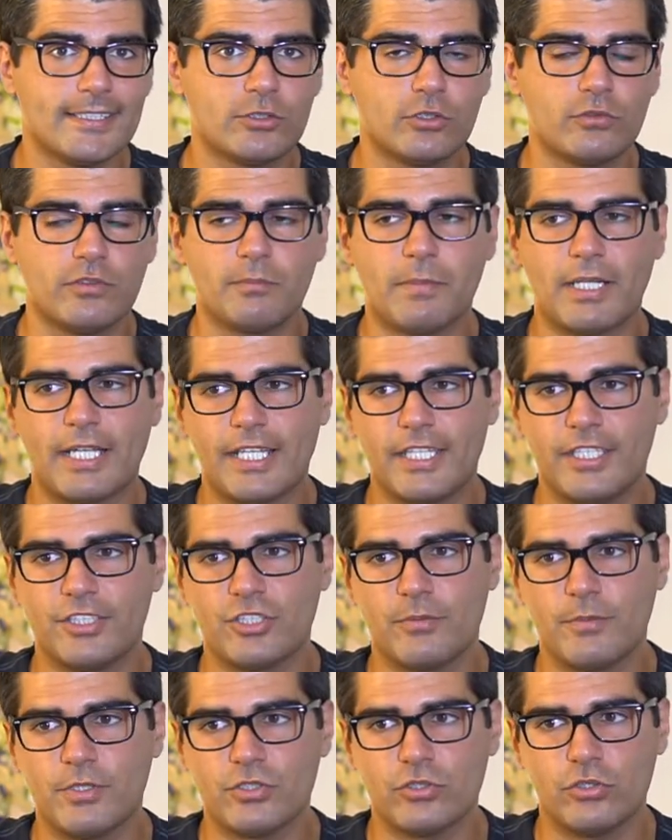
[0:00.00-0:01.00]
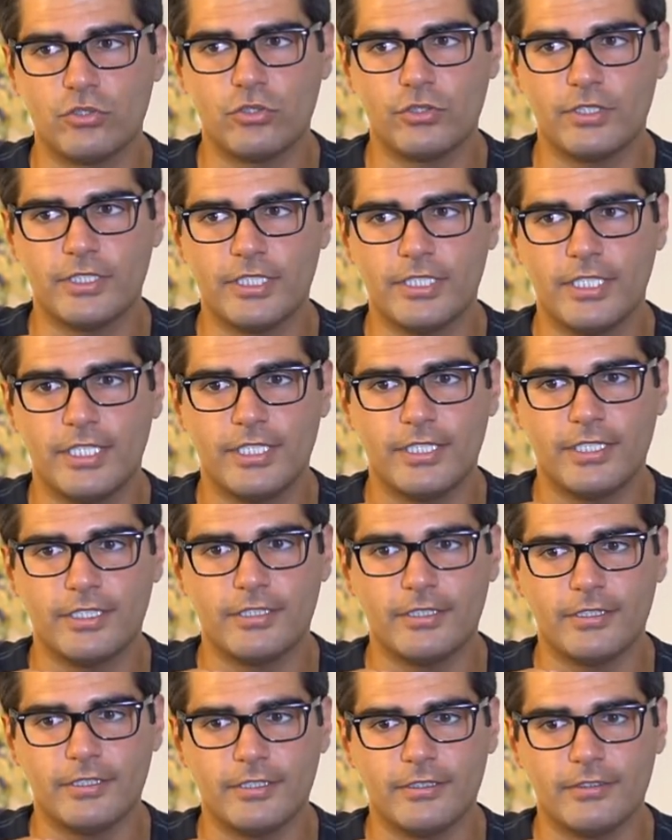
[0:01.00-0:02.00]
dove magari c'è bisogno di
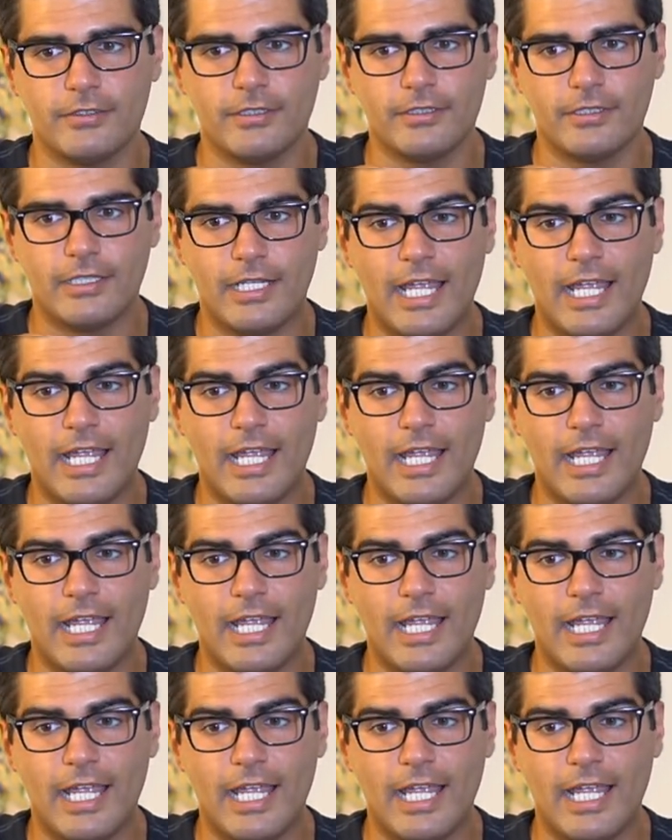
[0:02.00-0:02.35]
eh,